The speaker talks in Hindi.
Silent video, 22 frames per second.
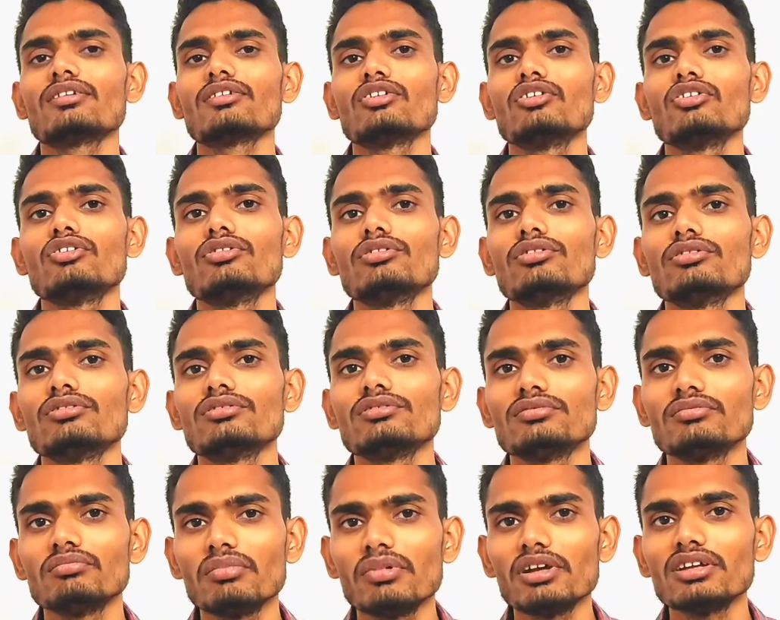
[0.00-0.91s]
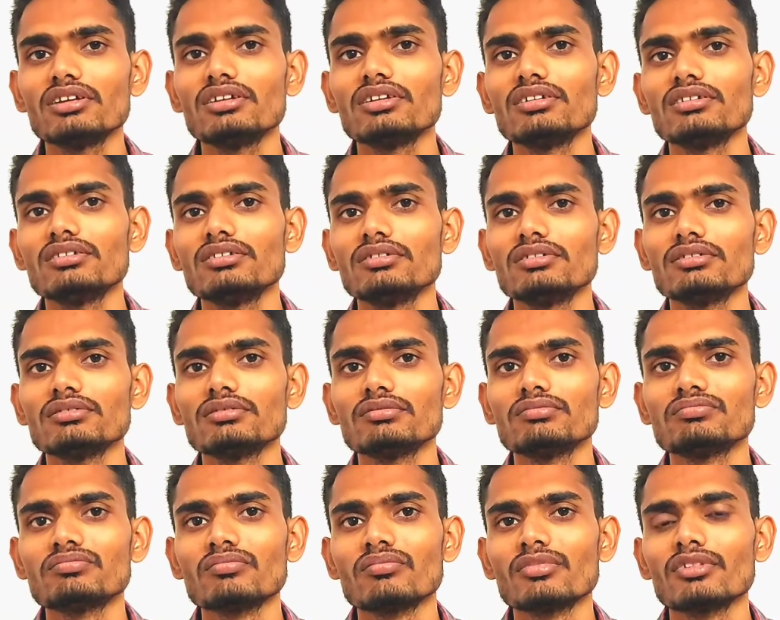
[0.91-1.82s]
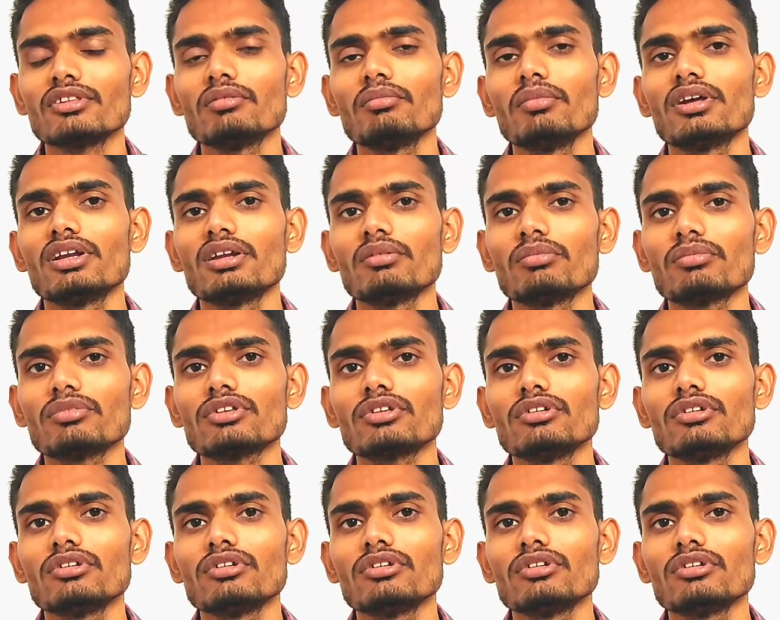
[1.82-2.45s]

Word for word: सो मैं मैंने